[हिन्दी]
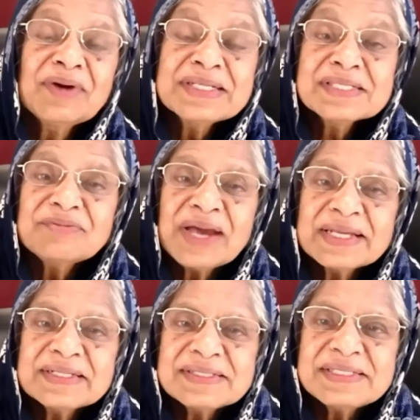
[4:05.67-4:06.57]
Once the
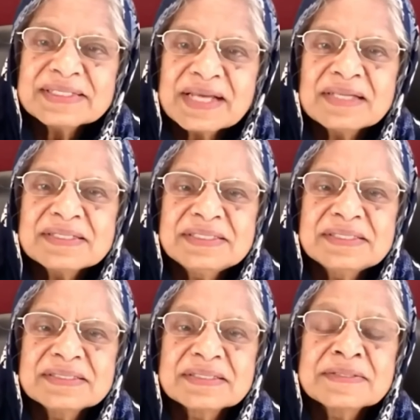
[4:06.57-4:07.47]
Pharisees asked
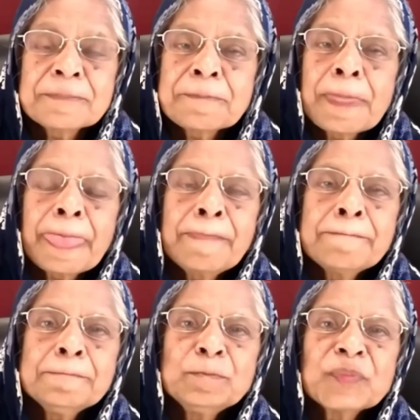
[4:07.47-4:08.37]
Jesus,
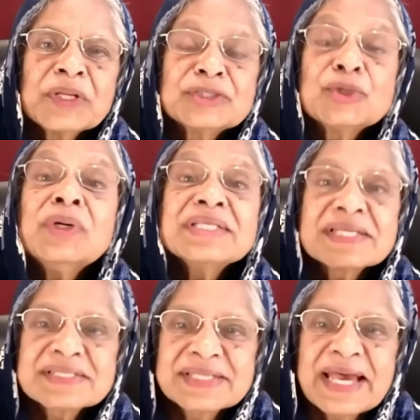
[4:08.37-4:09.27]
"Show
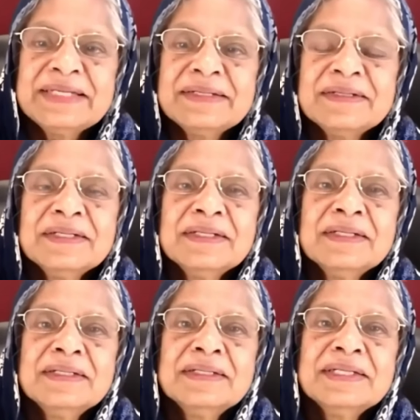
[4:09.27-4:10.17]
us a sign
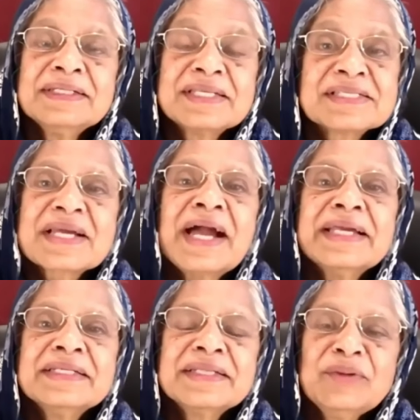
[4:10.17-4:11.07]
in the
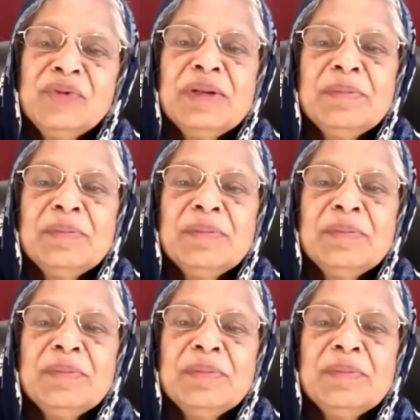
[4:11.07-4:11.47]
sky," then